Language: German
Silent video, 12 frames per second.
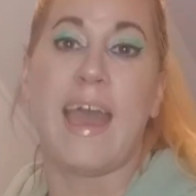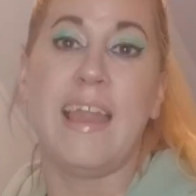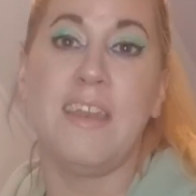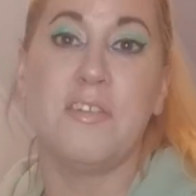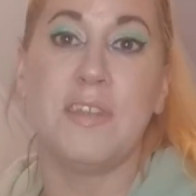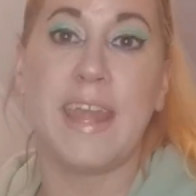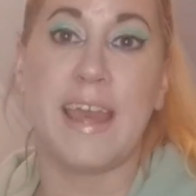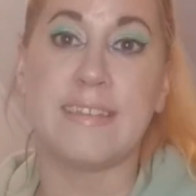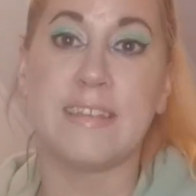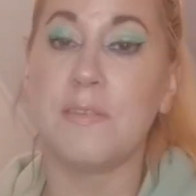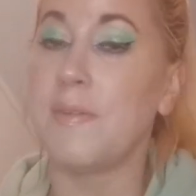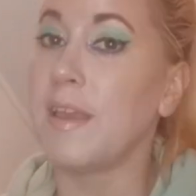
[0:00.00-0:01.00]
Hallo und
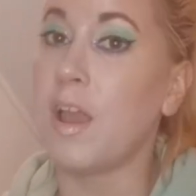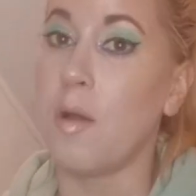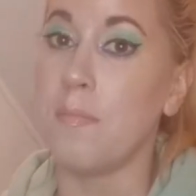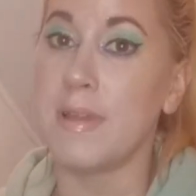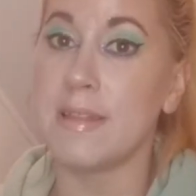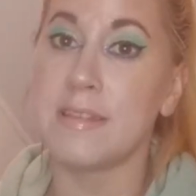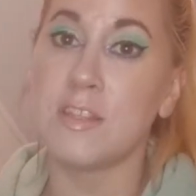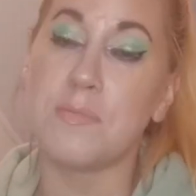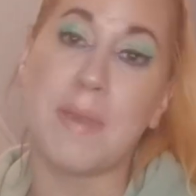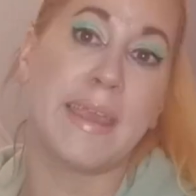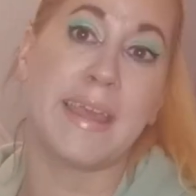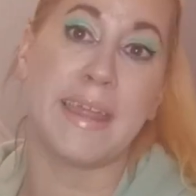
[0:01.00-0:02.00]
herzlich willkommen zu
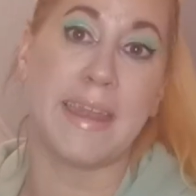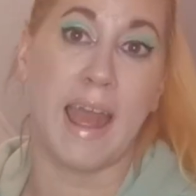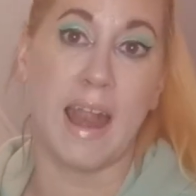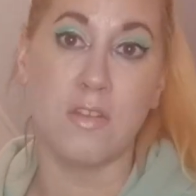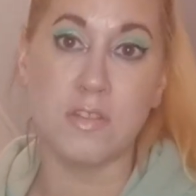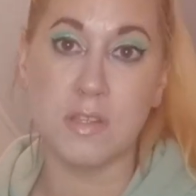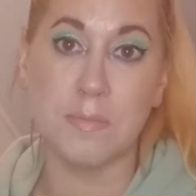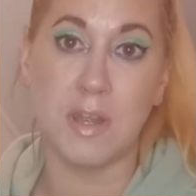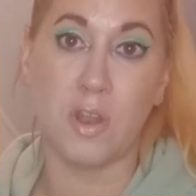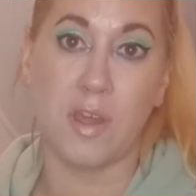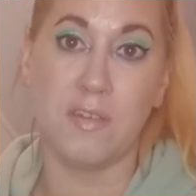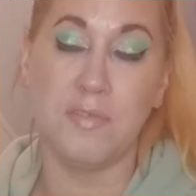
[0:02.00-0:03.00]
meinem Kanal und zu
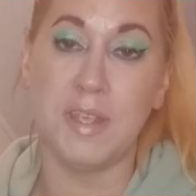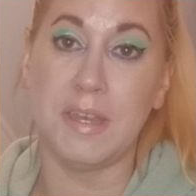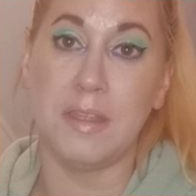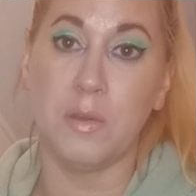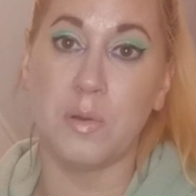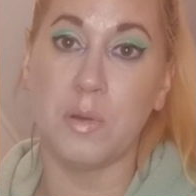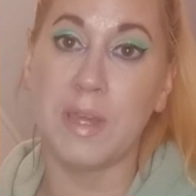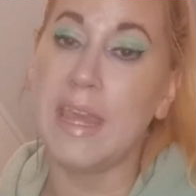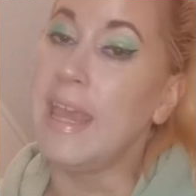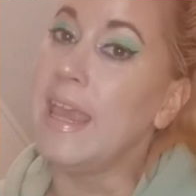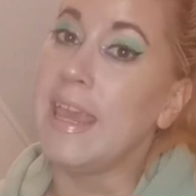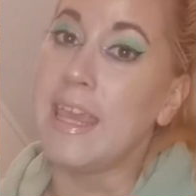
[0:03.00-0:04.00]
meinem neuen Video.
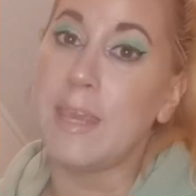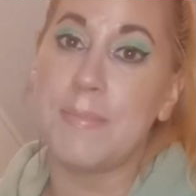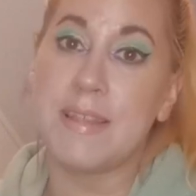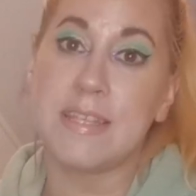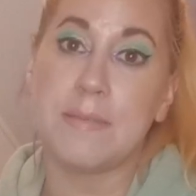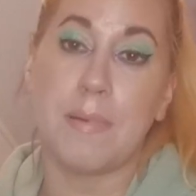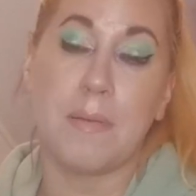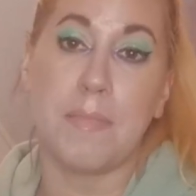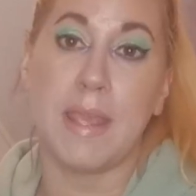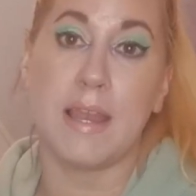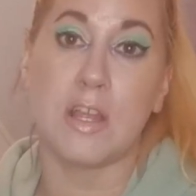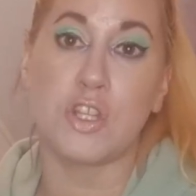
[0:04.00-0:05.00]
Ich bin sie
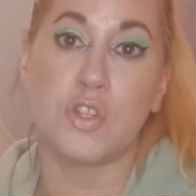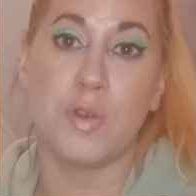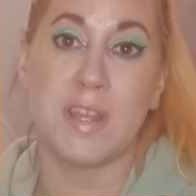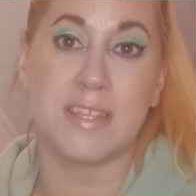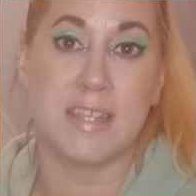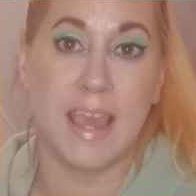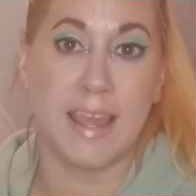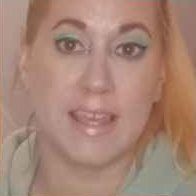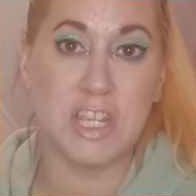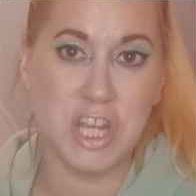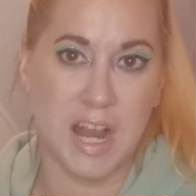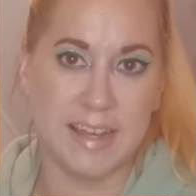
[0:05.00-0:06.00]
Pamela, schön, dass ihr
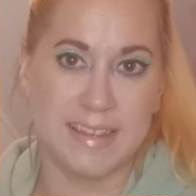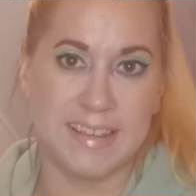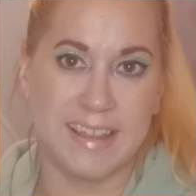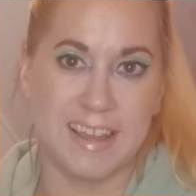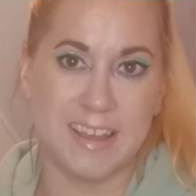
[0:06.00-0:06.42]
eingeschaltet